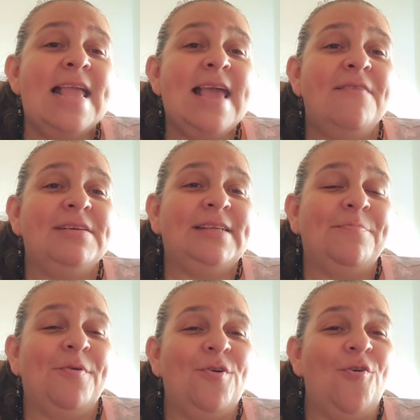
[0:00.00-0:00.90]
Y a veces
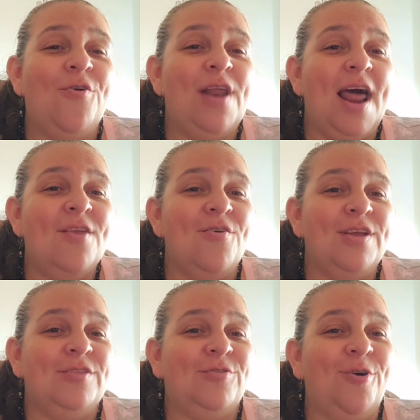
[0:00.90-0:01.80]
por los horarios
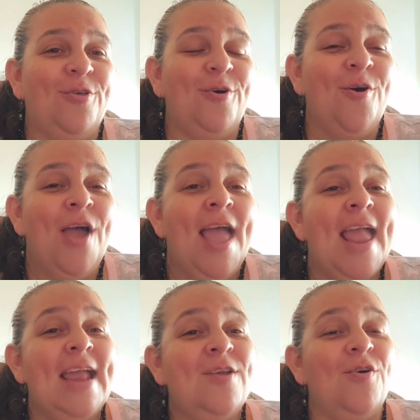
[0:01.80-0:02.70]
y todo,
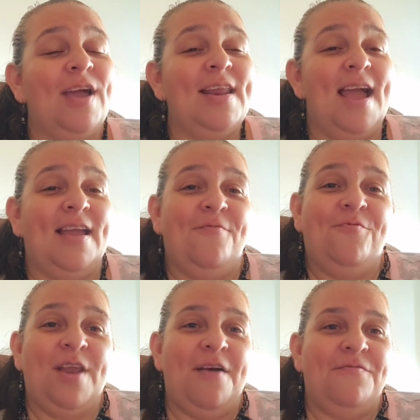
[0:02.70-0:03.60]
y no querían que
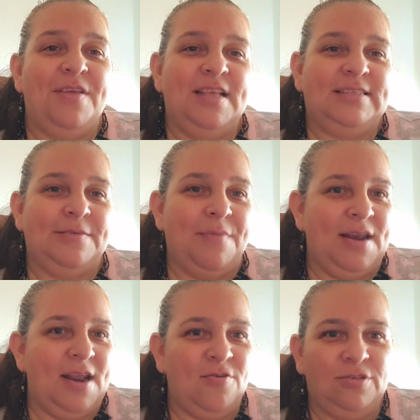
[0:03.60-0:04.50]
fuera fin de
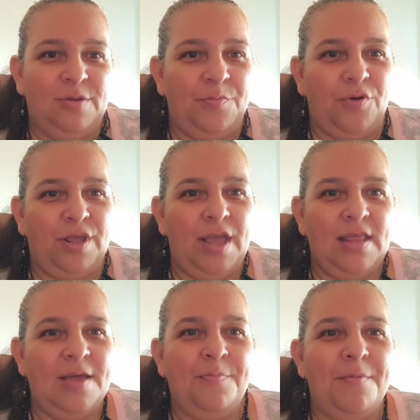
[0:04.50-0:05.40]
semana, no sé por qué.
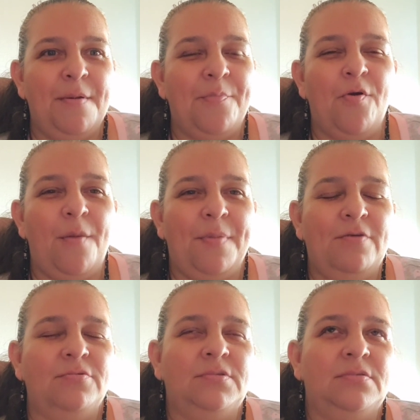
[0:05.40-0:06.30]
Después me pongo a
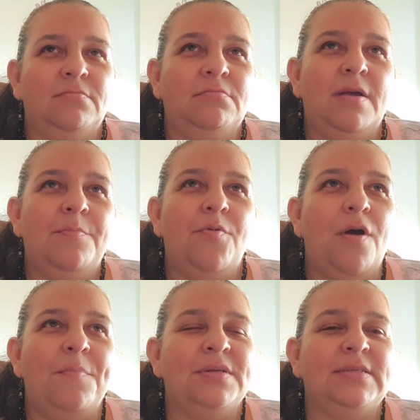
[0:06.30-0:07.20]
me
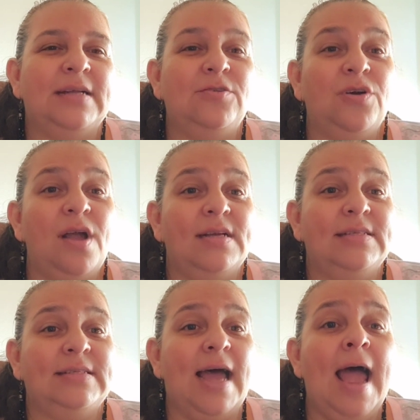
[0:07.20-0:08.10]
pongo a pensar yo que
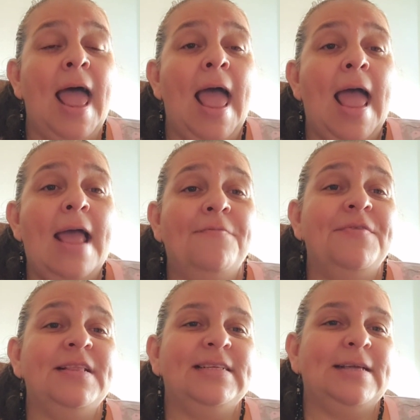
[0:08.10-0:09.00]
quizás el
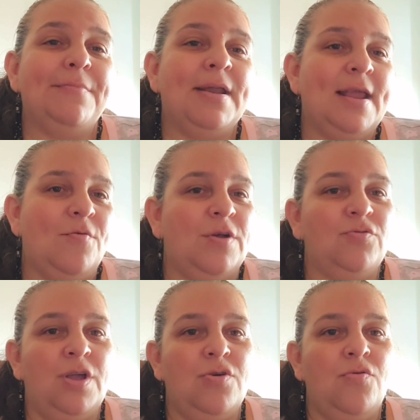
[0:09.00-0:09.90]
fin de semana es
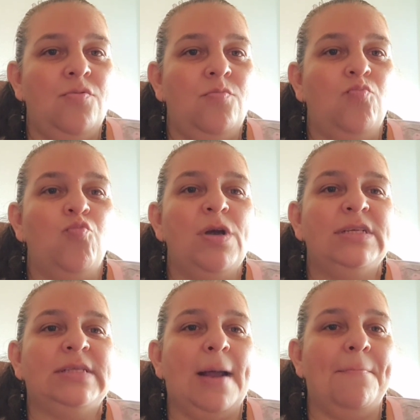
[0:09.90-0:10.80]
cuando ellos
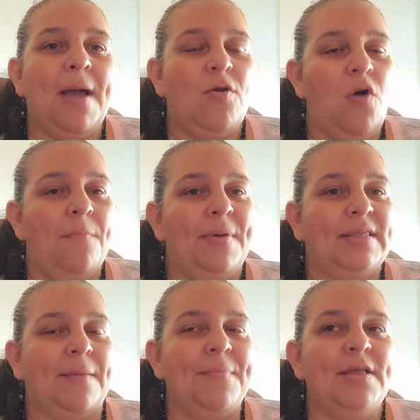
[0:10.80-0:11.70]
muestran más los
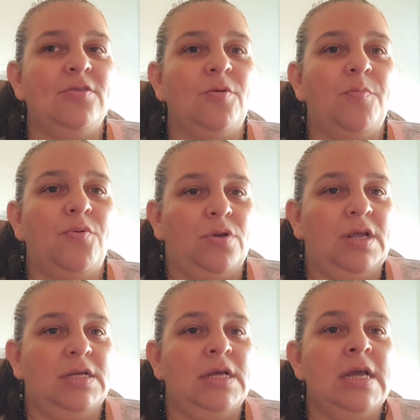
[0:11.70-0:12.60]
apartamentos,
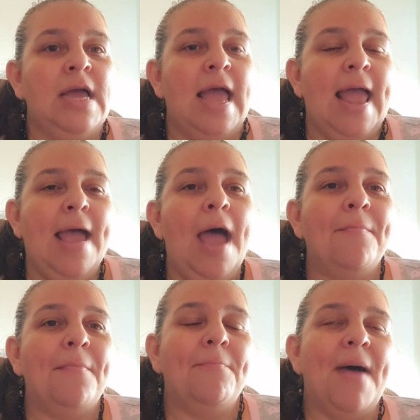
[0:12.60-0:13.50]
porque es
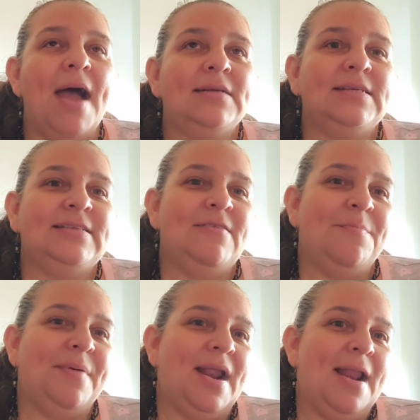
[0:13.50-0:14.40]
más accesible
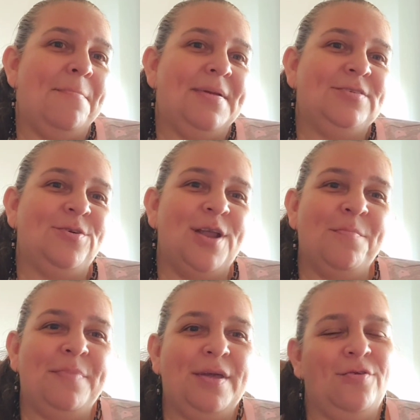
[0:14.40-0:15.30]
para las personas,
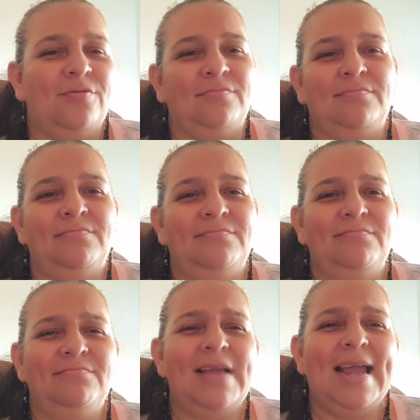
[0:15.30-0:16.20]
pero
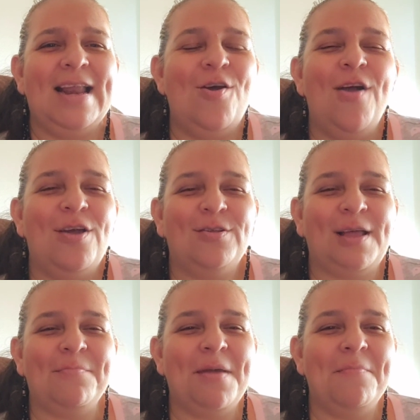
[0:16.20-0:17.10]
bien ilógico
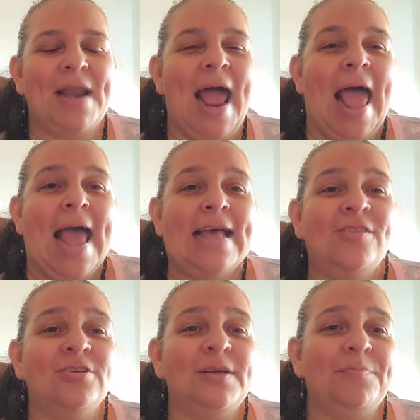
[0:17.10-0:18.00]
también,
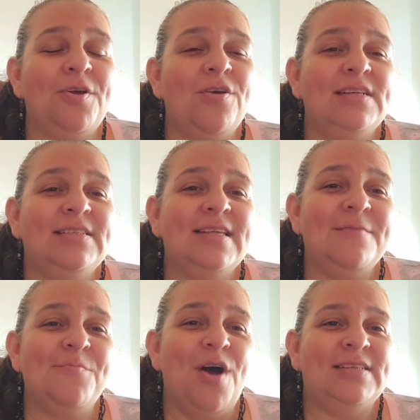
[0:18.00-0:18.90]
Entonces, por
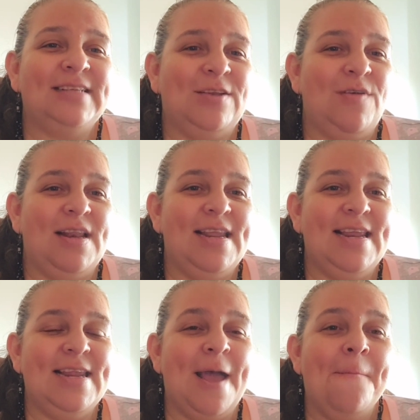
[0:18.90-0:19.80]
decidimos hacerlo en
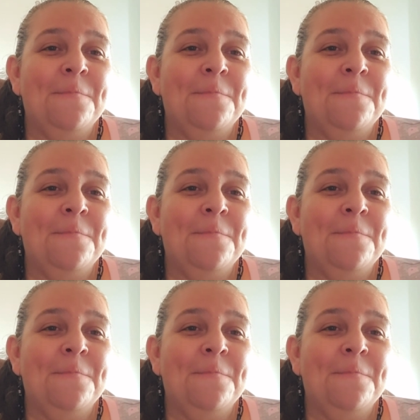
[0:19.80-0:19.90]
línea.